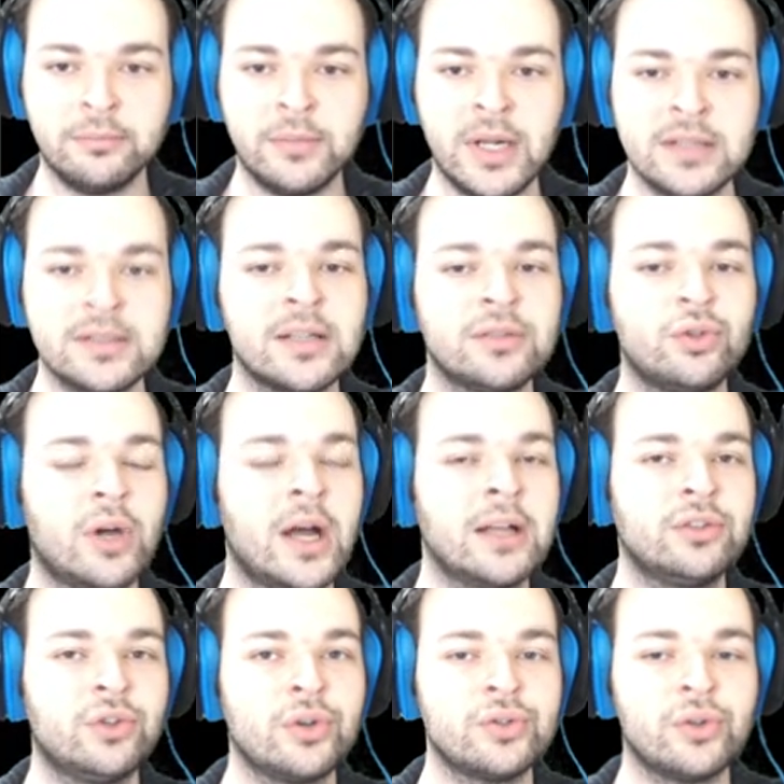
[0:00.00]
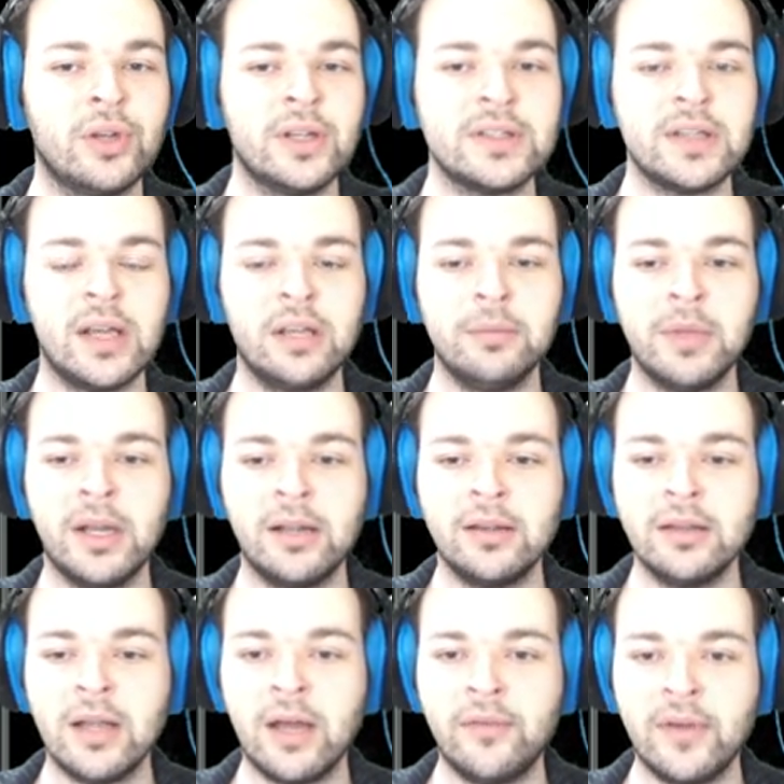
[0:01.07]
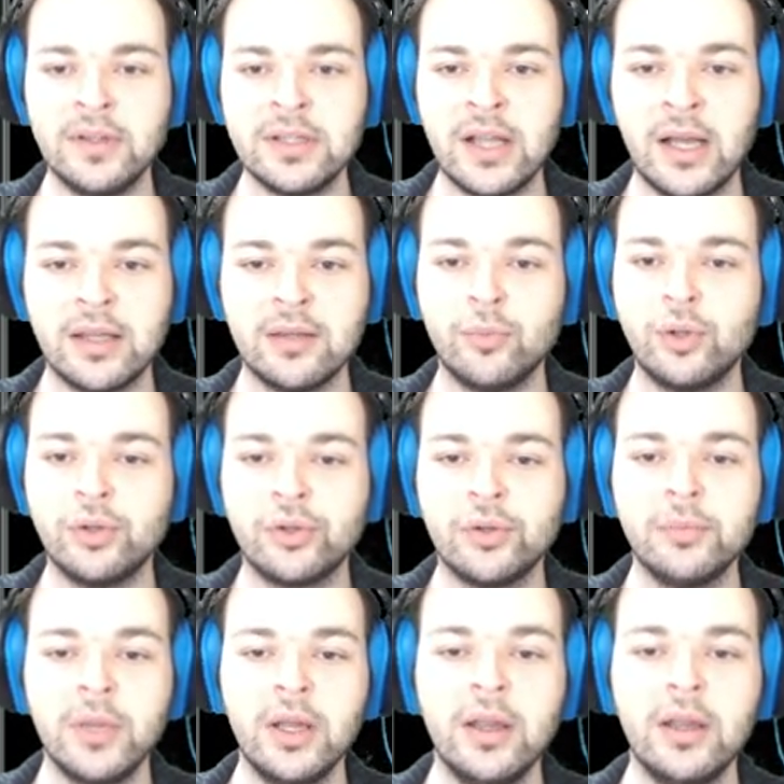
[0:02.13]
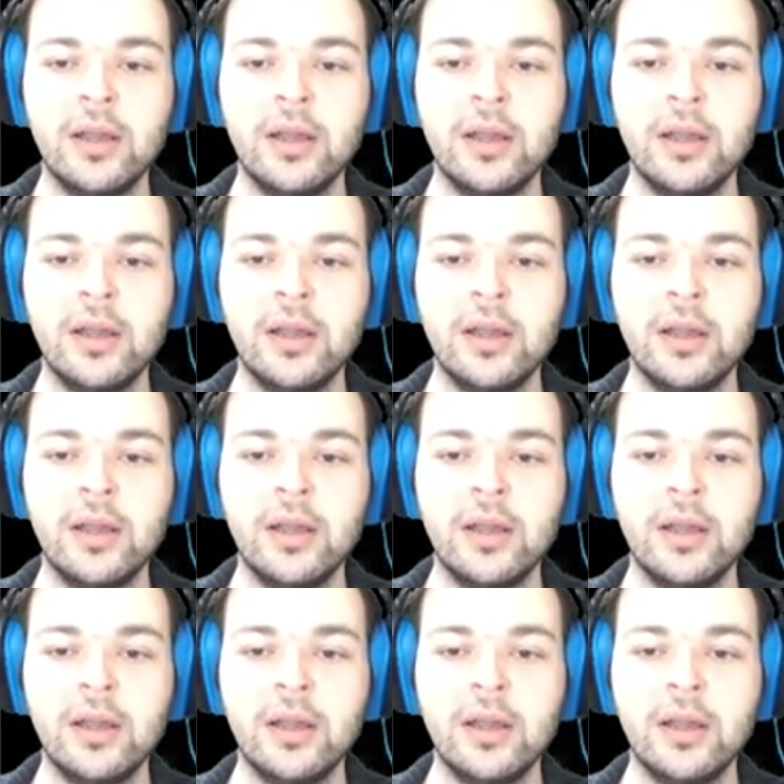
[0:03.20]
Biraz Atrox oynasaydım herhalde daha fazla hakim olurdum.